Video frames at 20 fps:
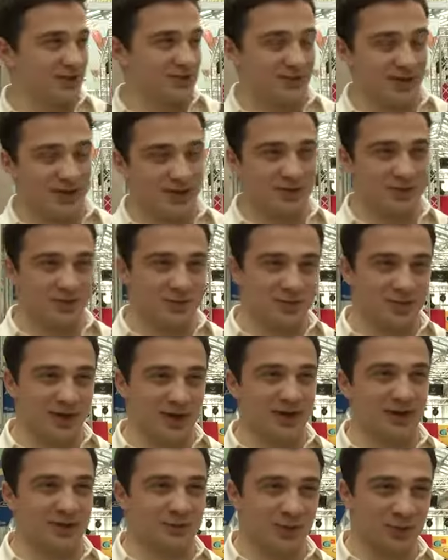das werde ich mit
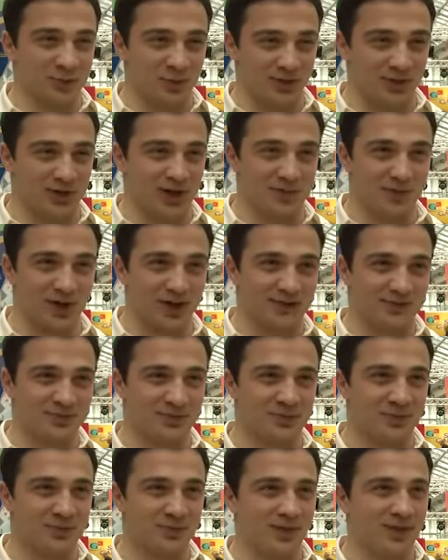meinem Mitbewohner machen,
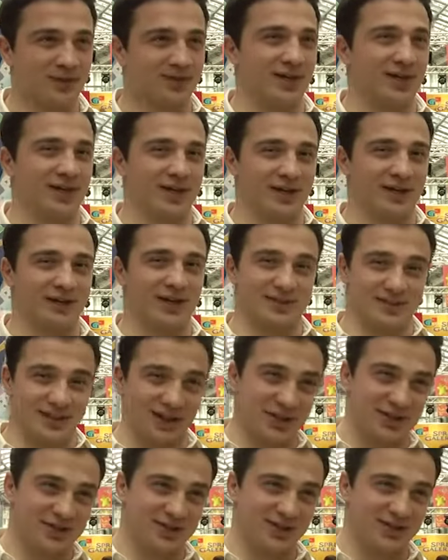der das
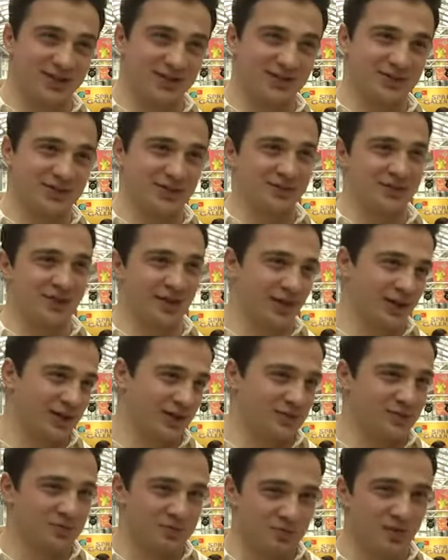eingeschickt hat und
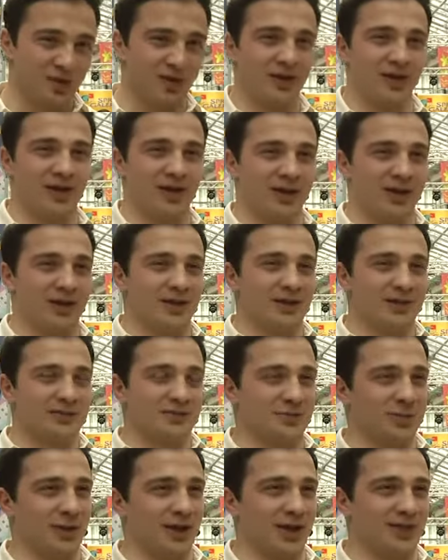der
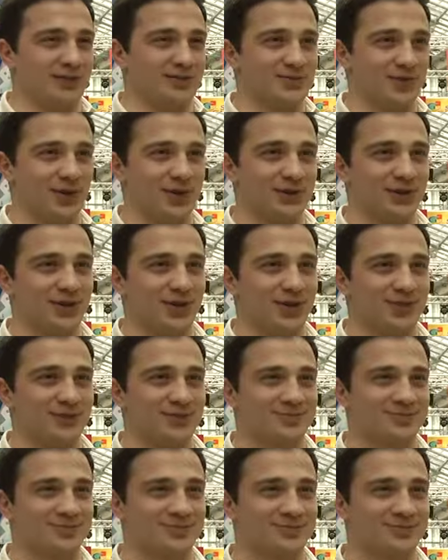zu meinen engsten Freunden gehört.